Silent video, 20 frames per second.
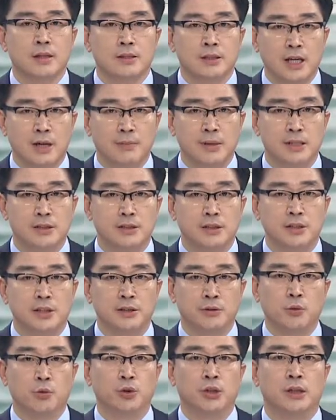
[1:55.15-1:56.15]

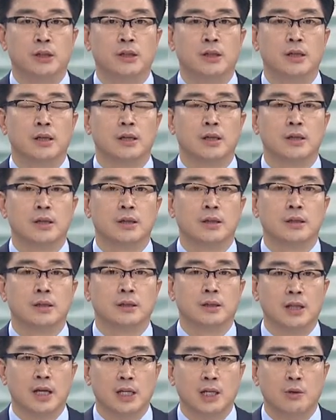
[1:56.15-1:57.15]
3일째인 오늘,
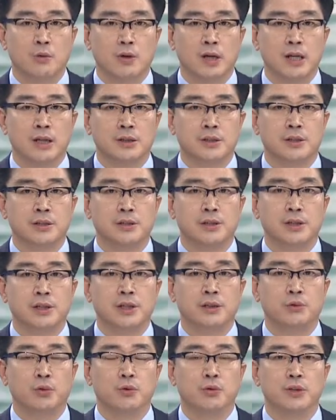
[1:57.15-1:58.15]
나라와
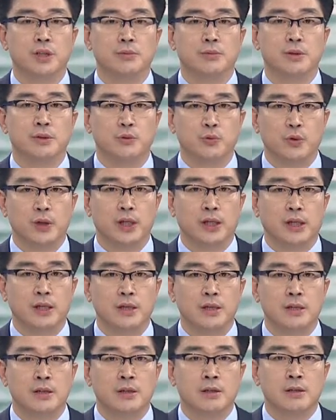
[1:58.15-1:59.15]
결의의 독립을 위해
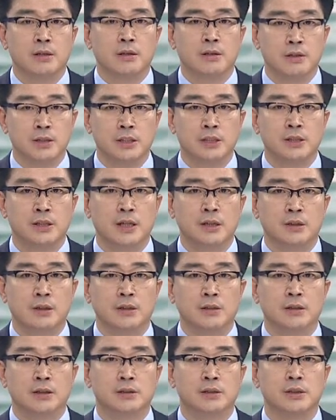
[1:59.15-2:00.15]

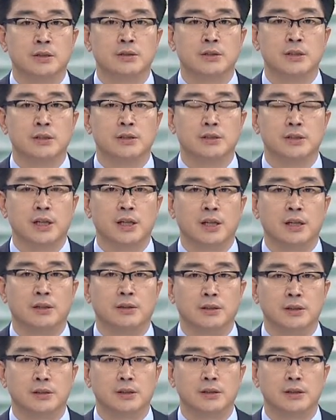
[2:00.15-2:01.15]
헌신했던 선열들의
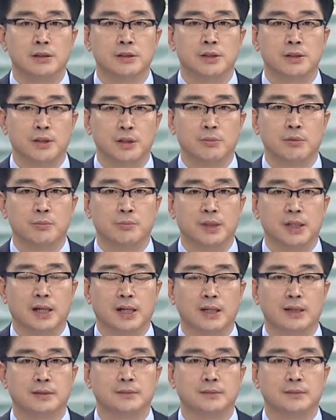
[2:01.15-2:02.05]
넋을 기려봅니다.